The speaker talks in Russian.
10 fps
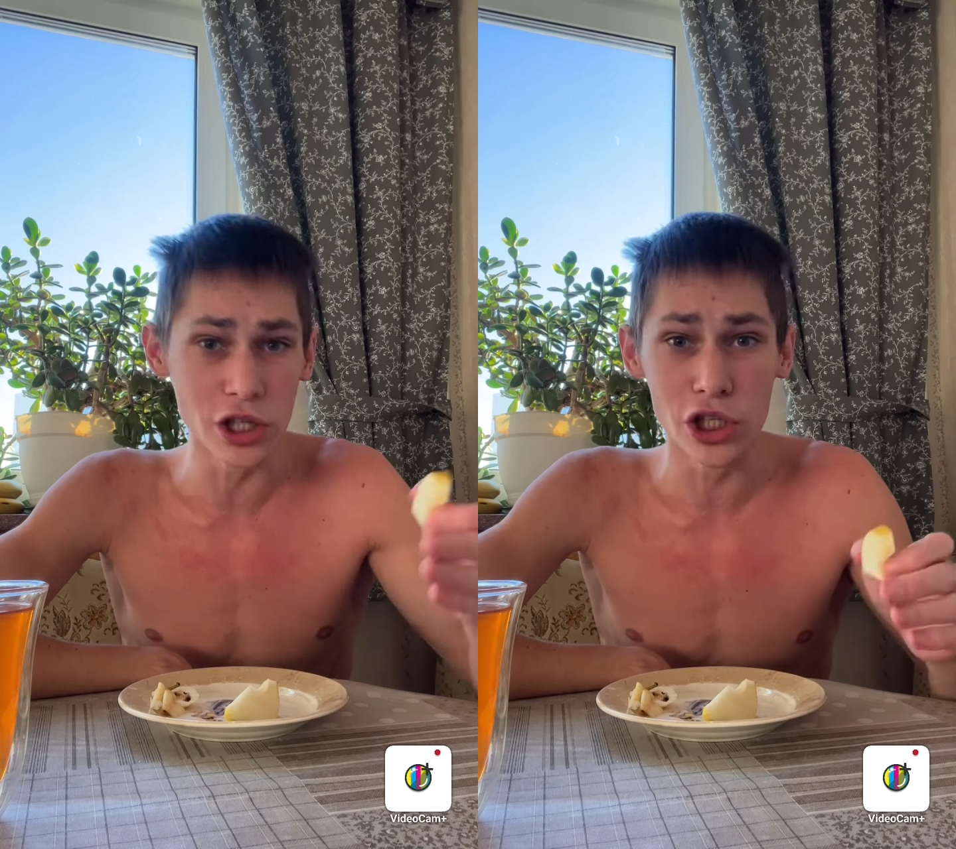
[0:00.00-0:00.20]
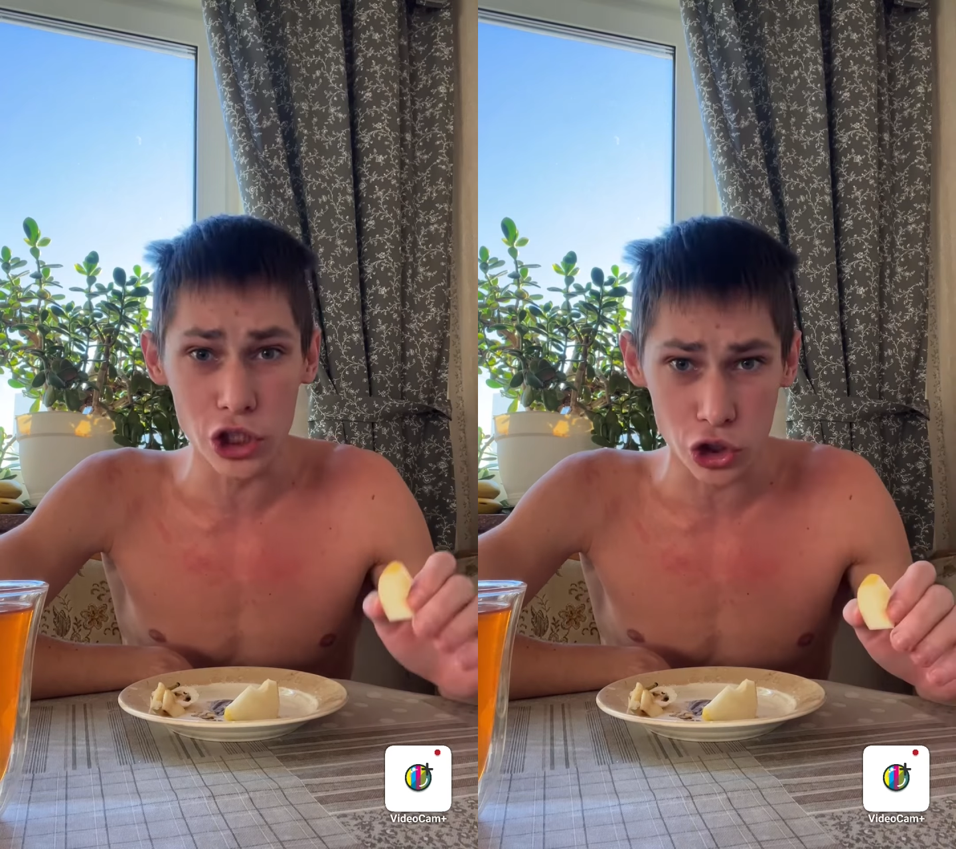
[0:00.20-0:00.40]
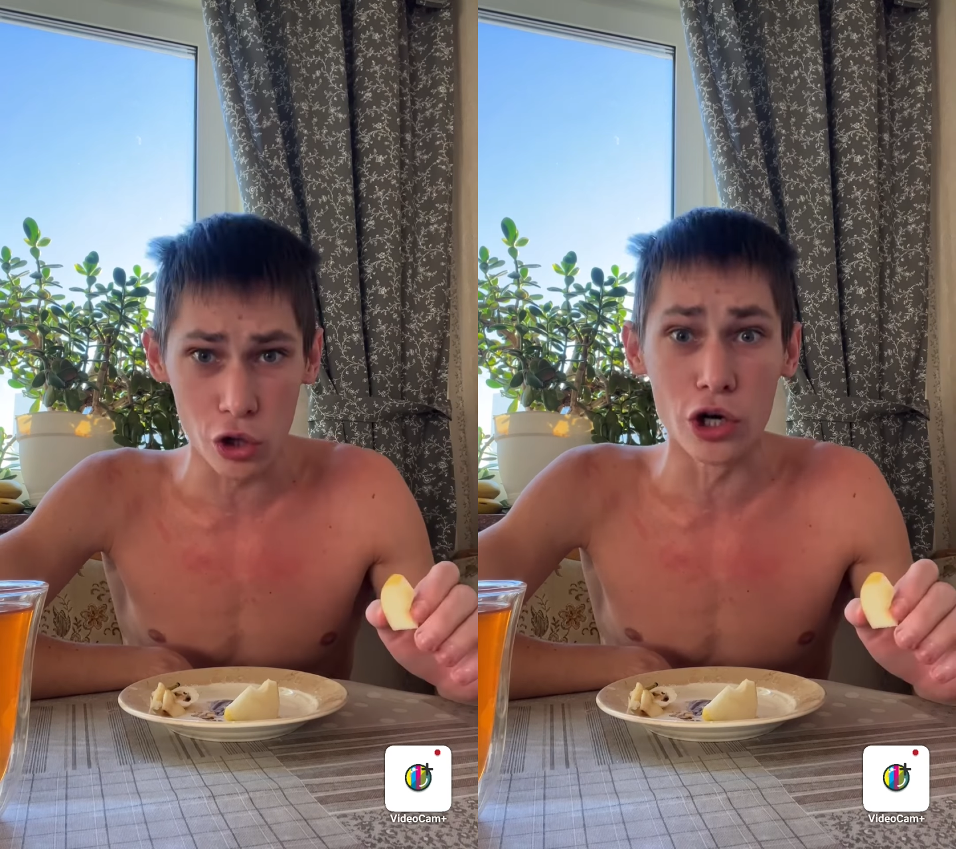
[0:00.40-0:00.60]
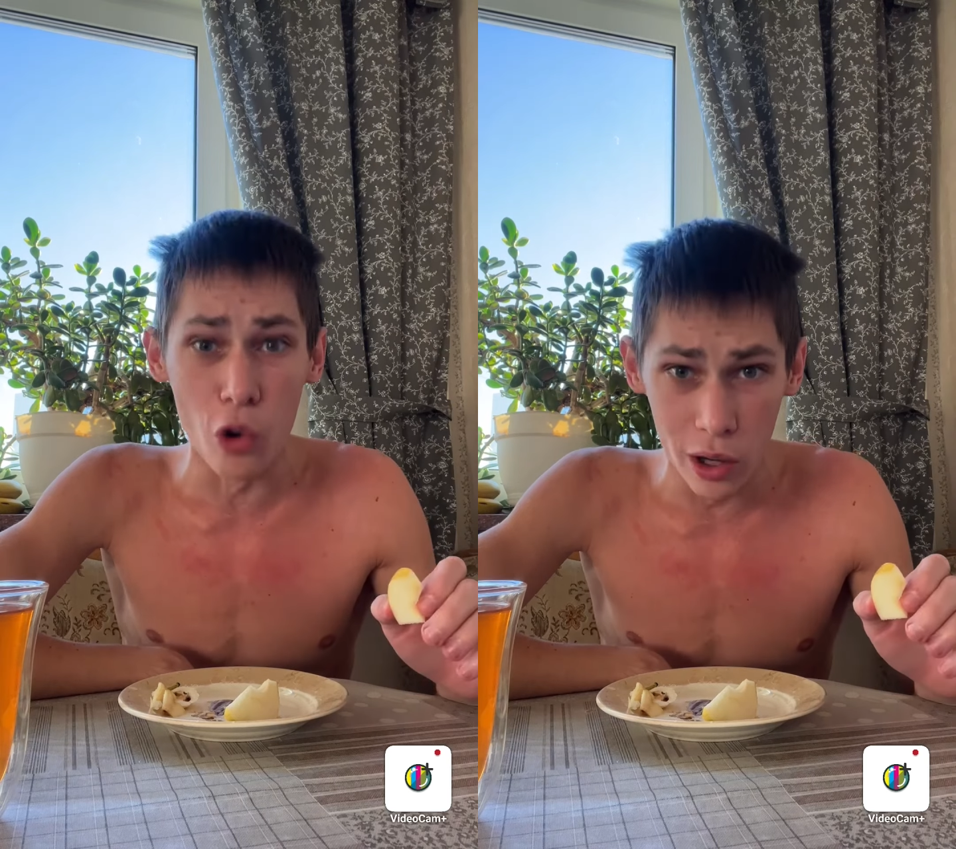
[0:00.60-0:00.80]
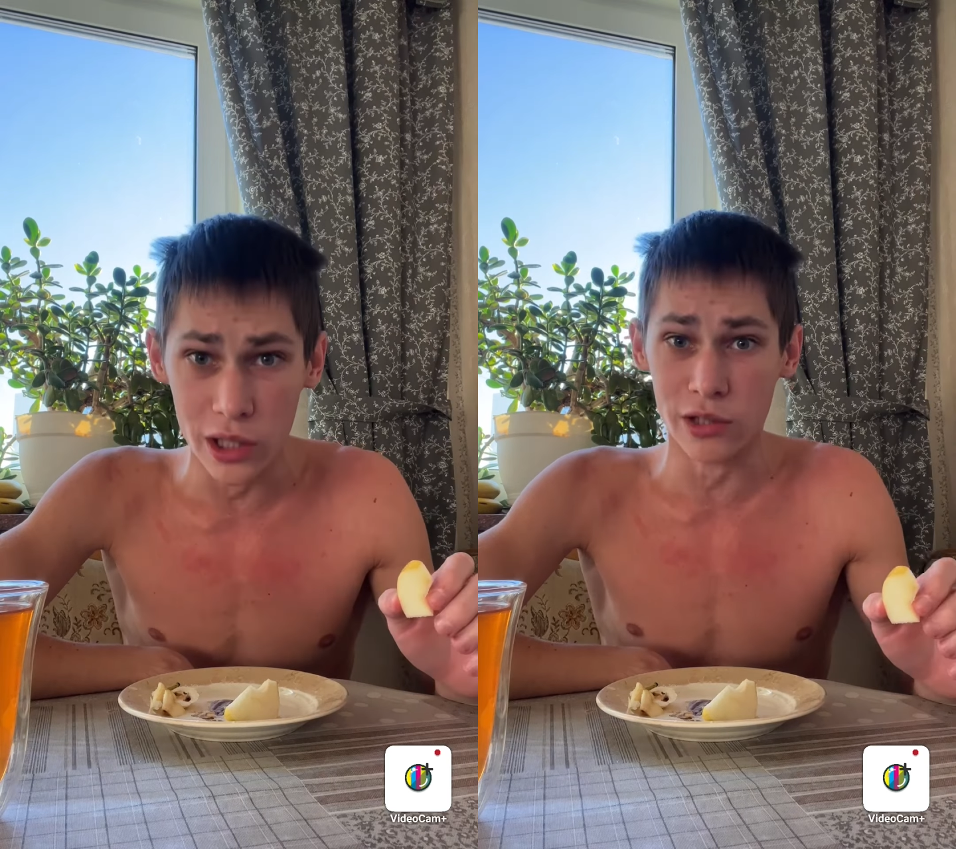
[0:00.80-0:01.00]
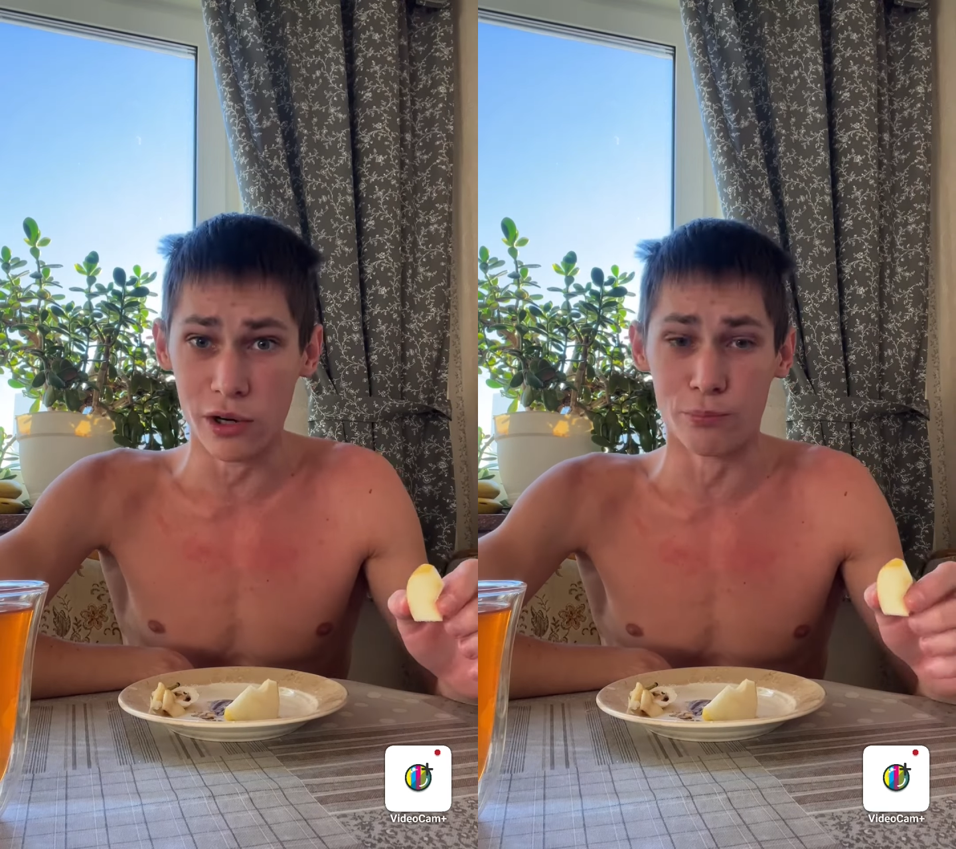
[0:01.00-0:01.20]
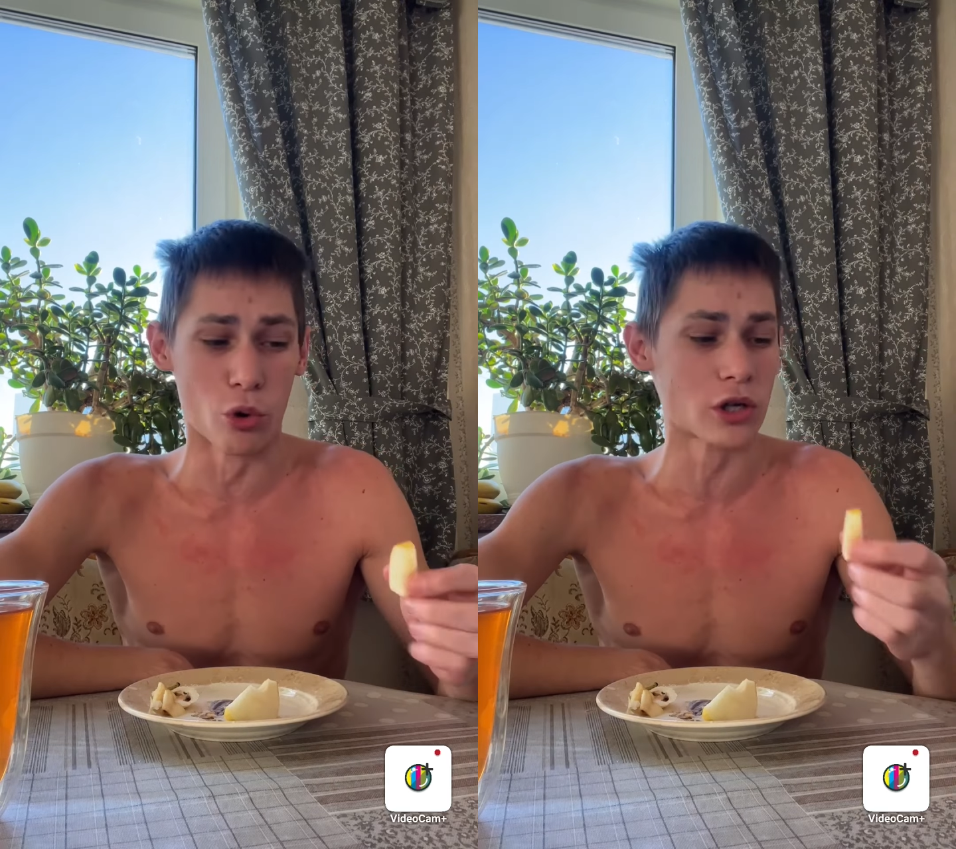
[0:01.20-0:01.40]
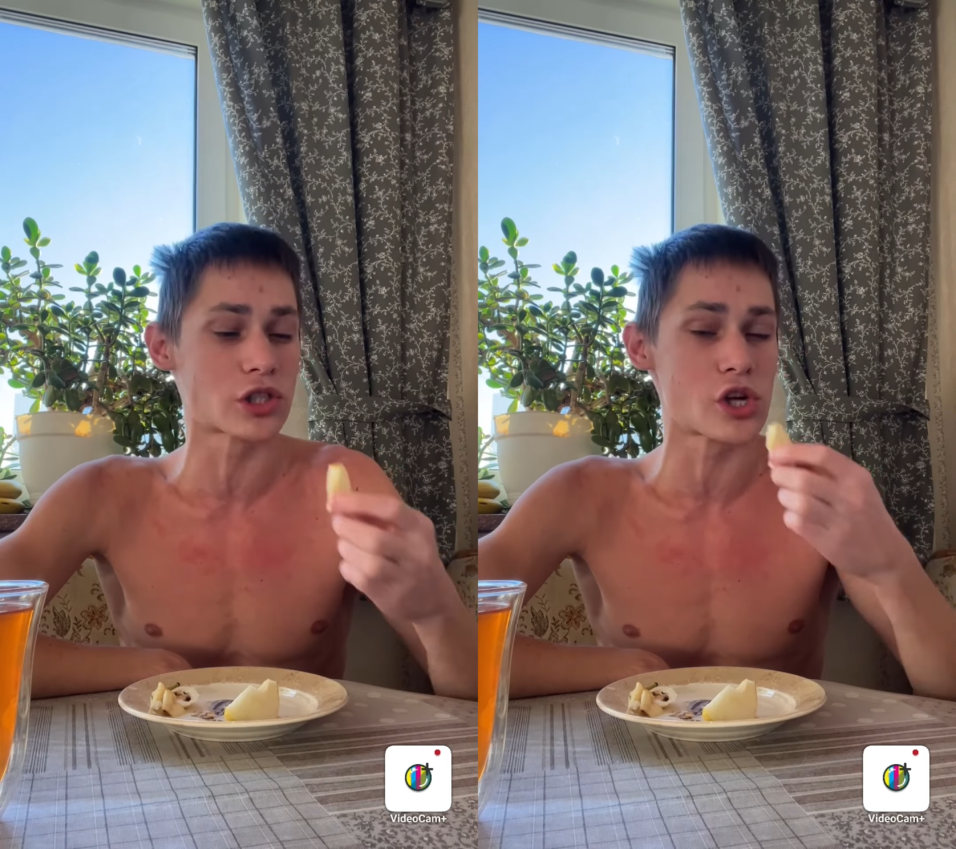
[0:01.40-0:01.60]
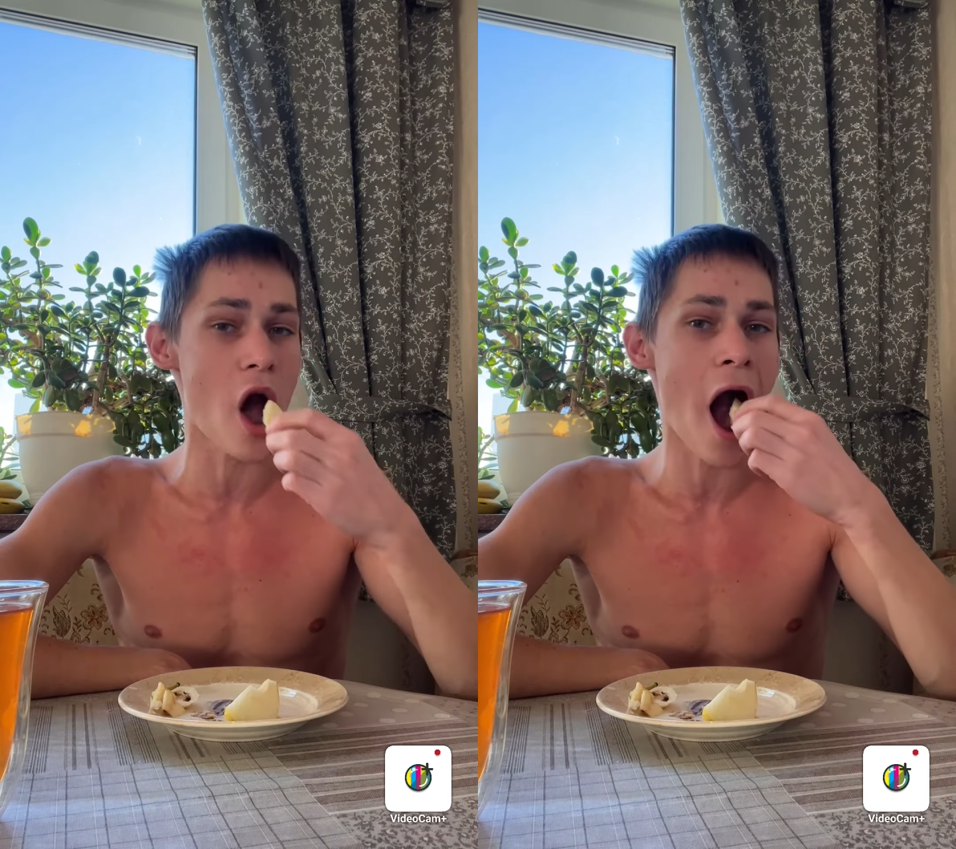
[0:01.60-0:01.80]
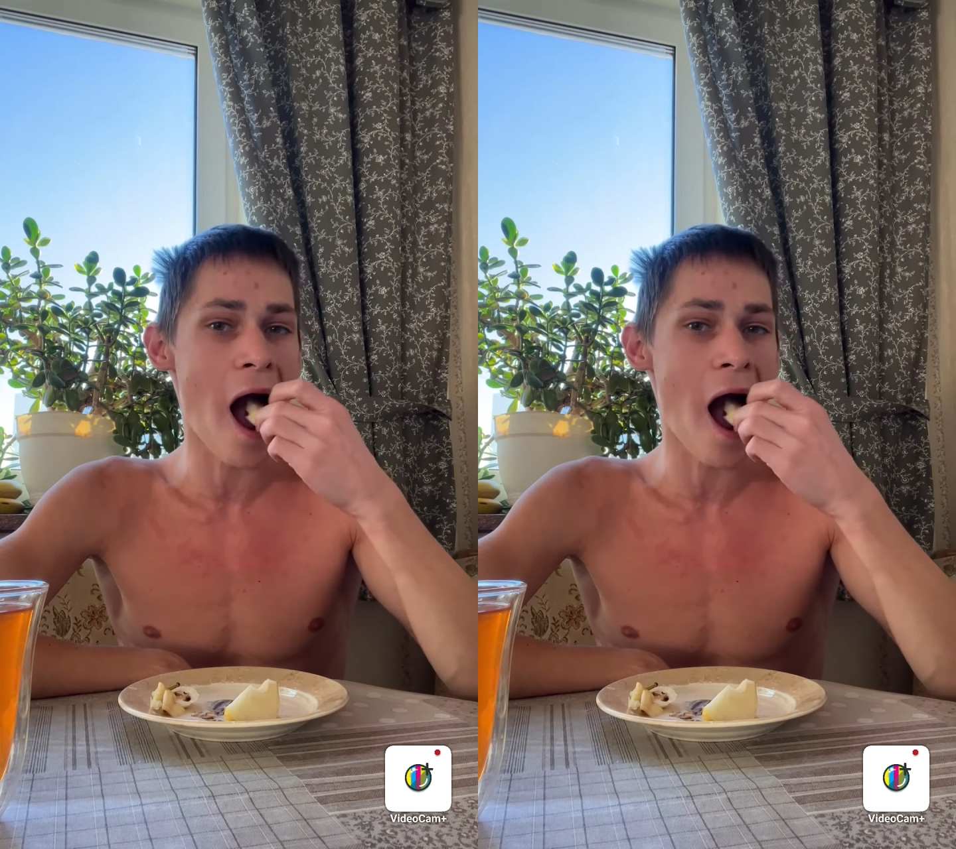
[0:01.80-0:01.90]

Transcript: еще роллы две порции